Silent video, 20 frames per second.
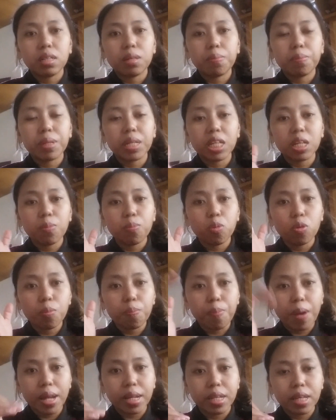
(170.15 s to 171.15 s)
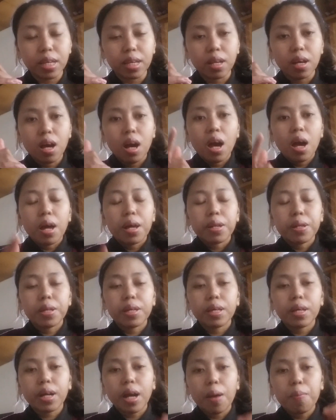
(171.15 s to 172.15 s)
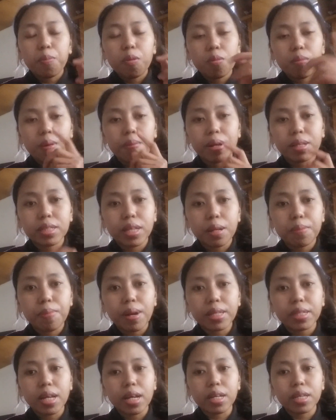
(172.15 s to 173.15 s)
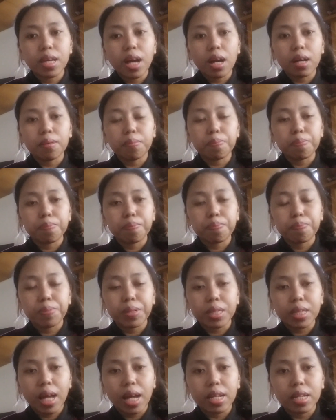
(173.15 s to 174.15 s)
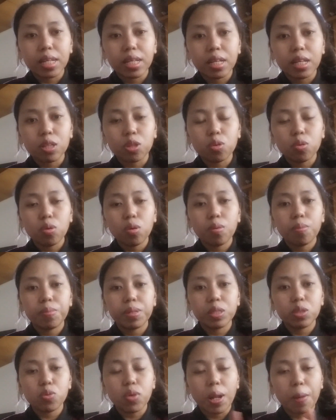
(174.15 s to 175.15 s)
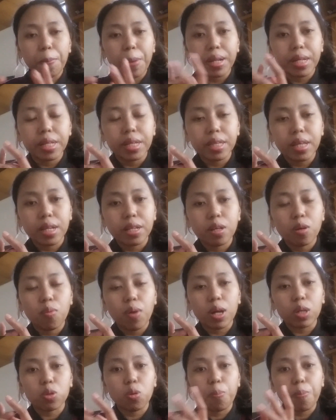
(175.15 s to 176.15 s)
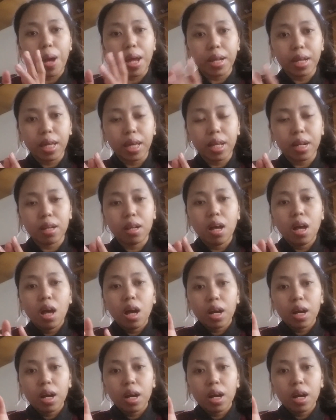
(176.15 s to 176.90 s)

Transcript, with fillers: menimbun padi di kampung Mamah Jad banyak yang petani itu menjual padinya di waktu panen